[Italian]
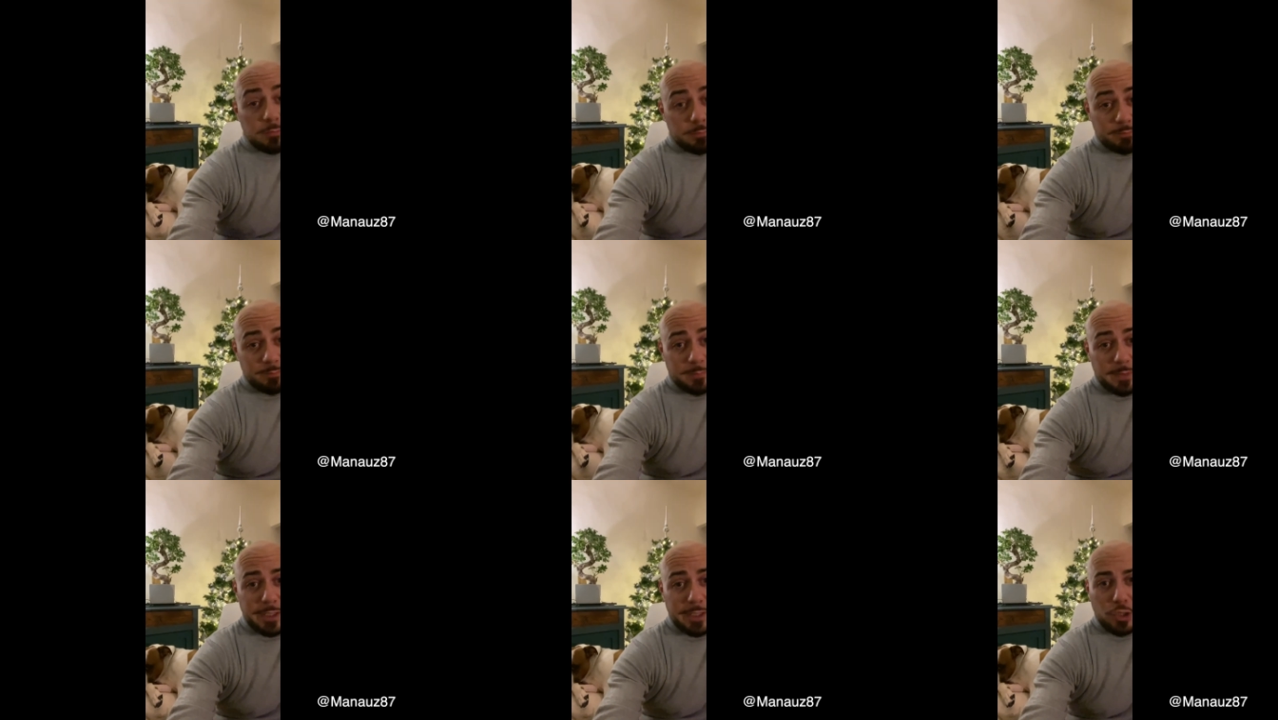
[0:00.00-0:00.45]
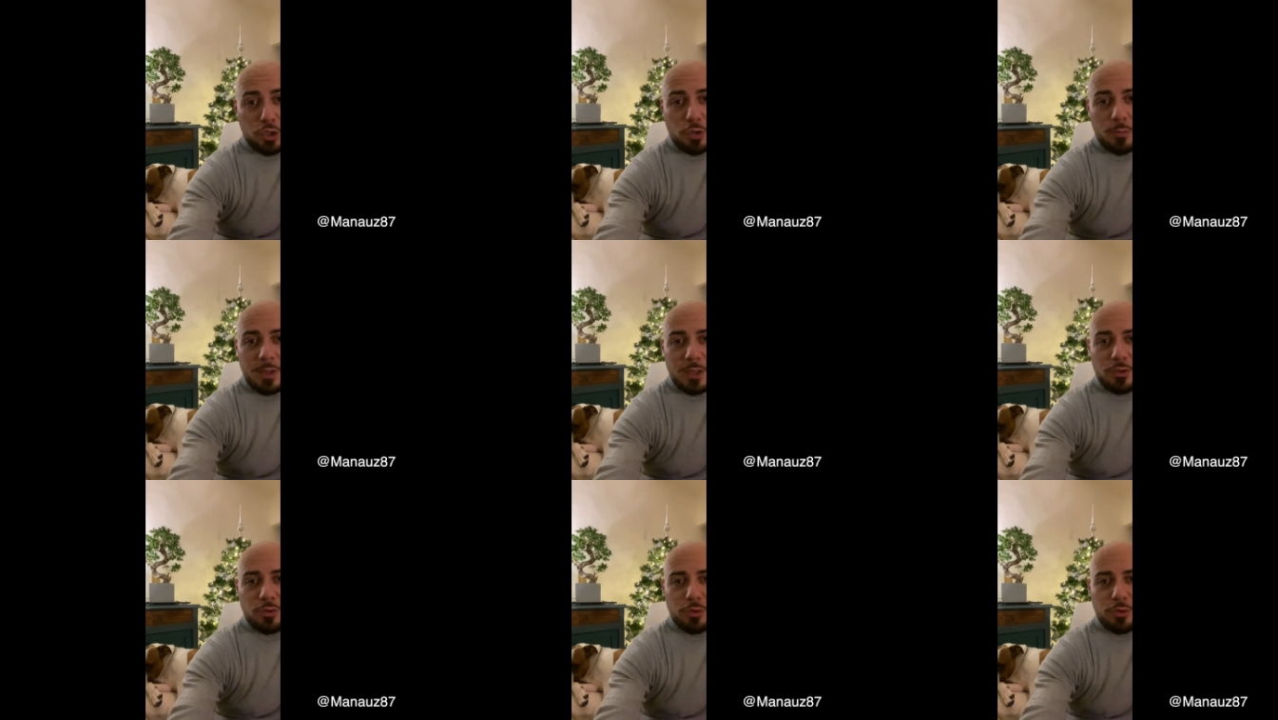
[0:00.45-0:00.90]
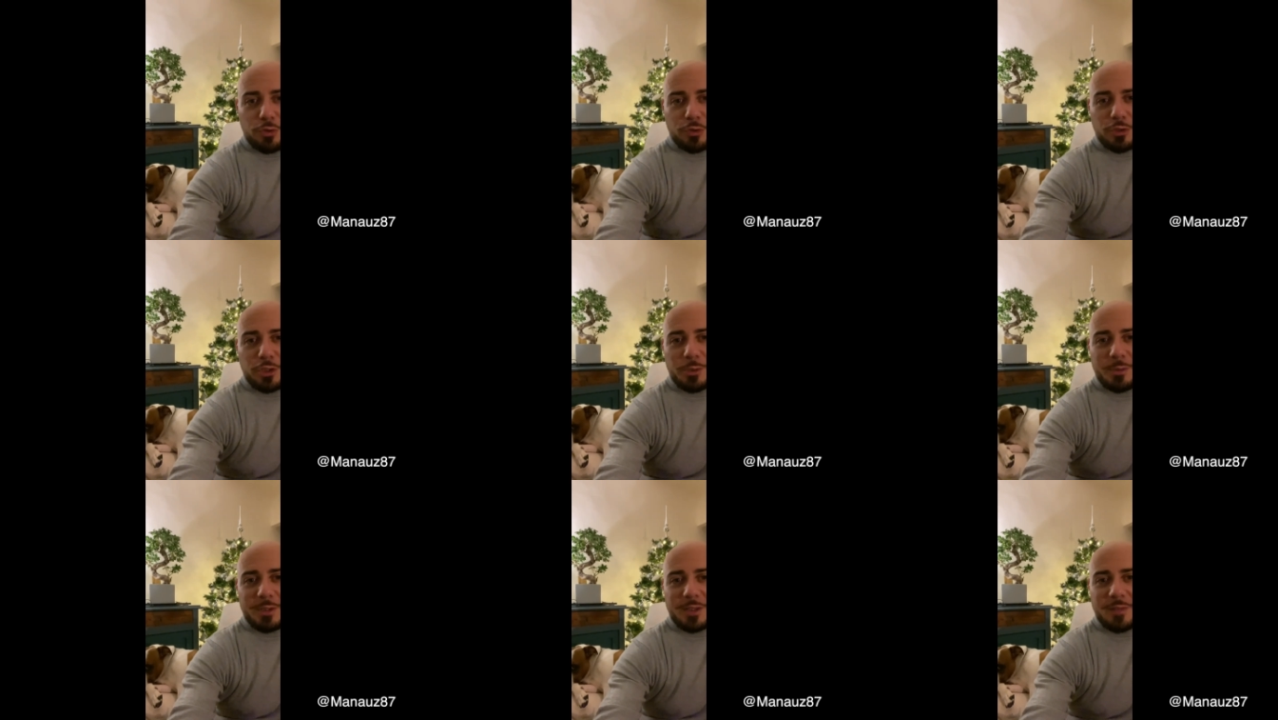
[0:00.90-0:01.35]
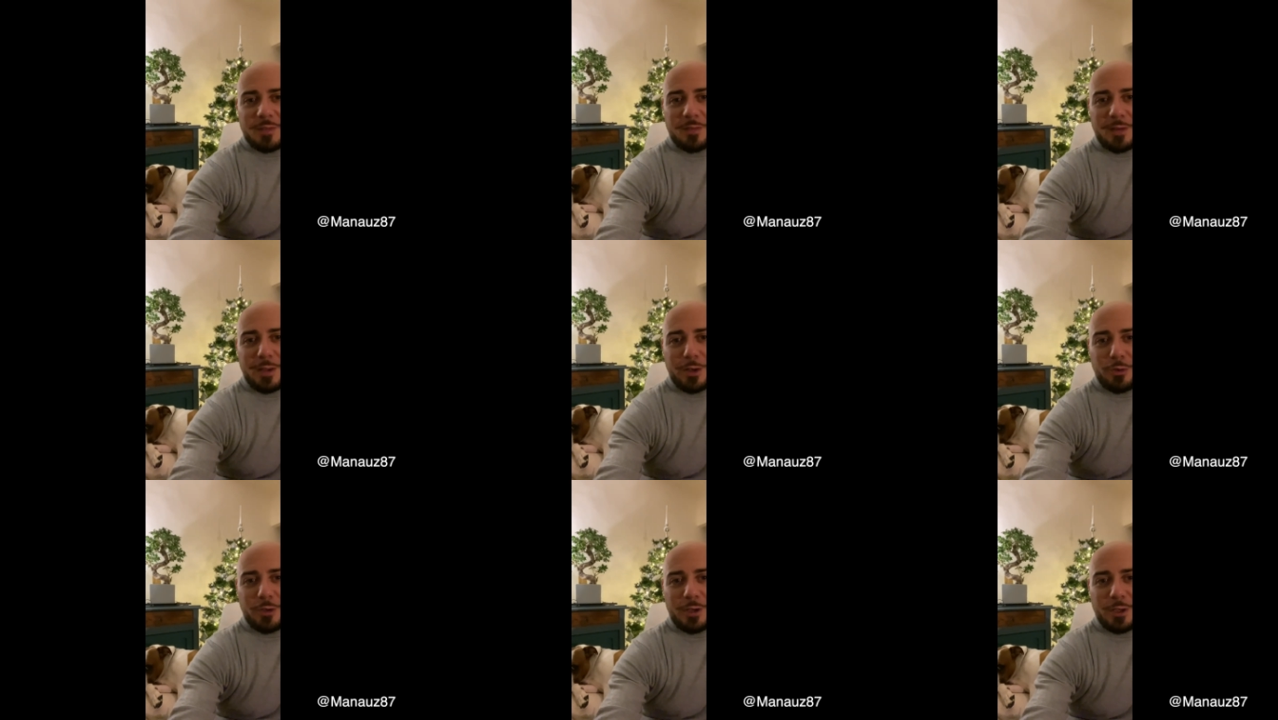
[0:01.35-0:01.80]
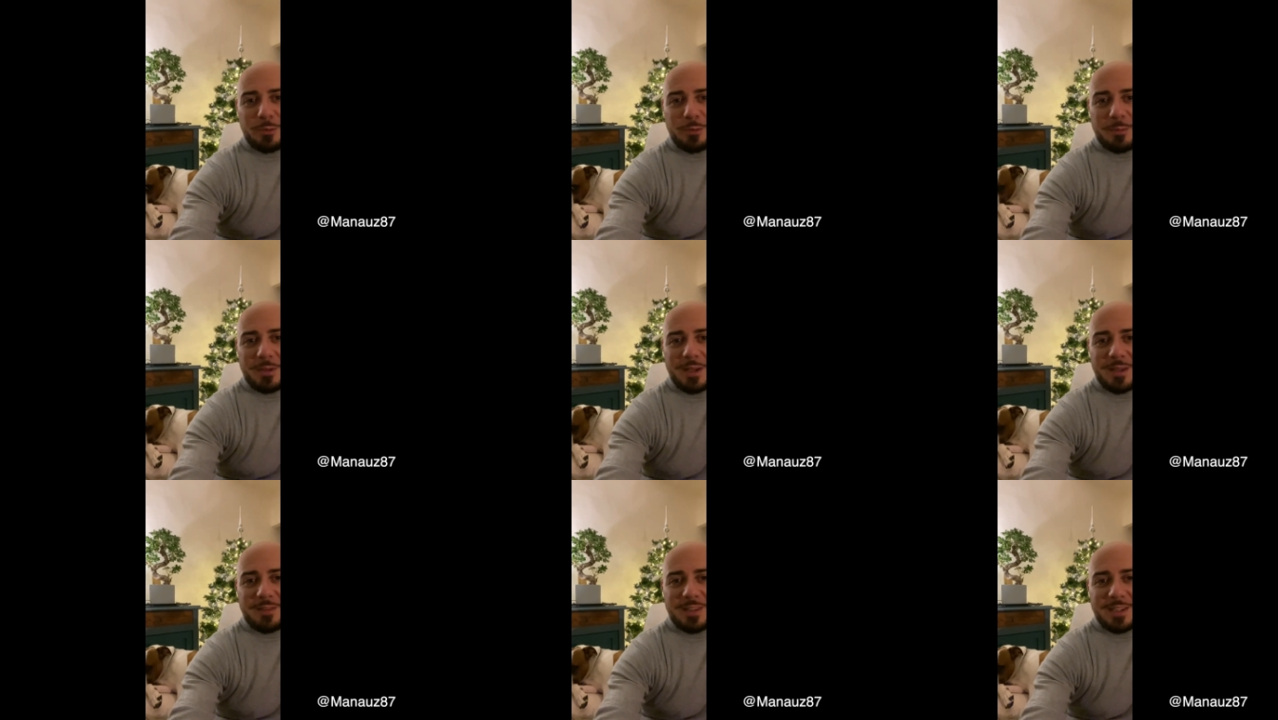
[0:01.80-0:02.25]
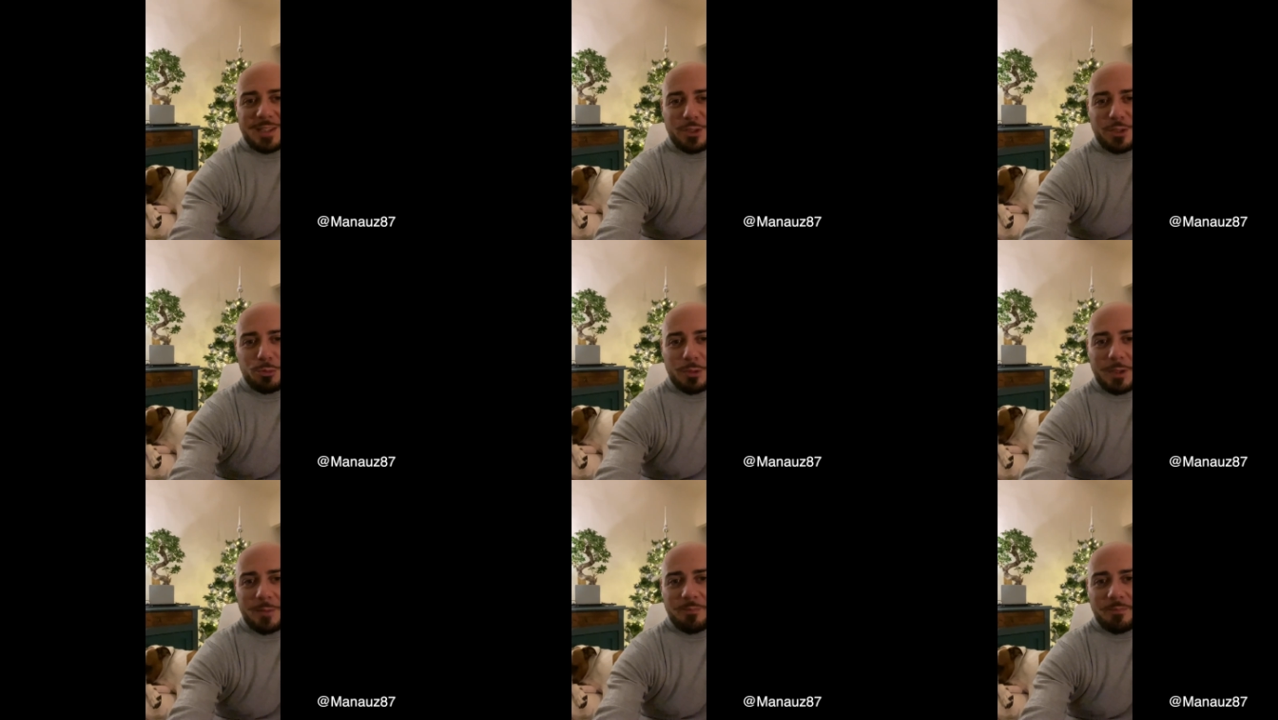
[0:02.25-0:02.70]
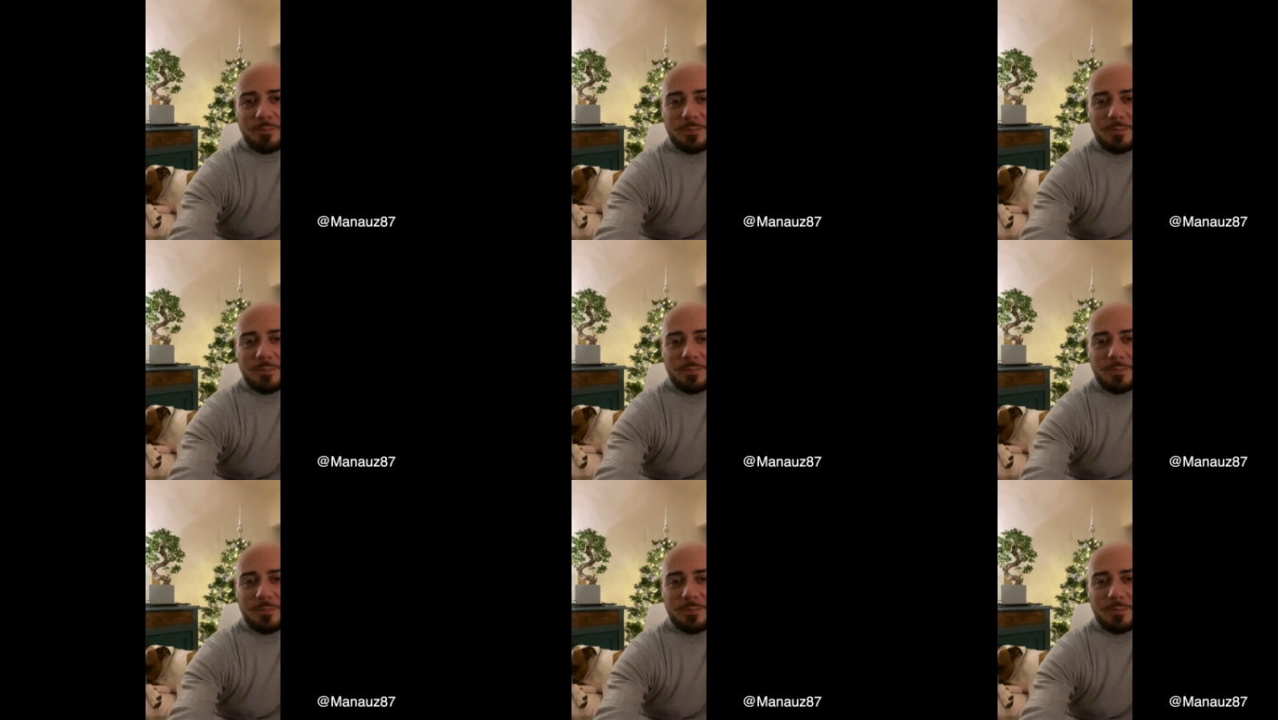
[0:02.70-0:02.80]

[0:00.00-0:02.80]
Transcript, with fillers: mi raccomando continuate a farlo nel 2022.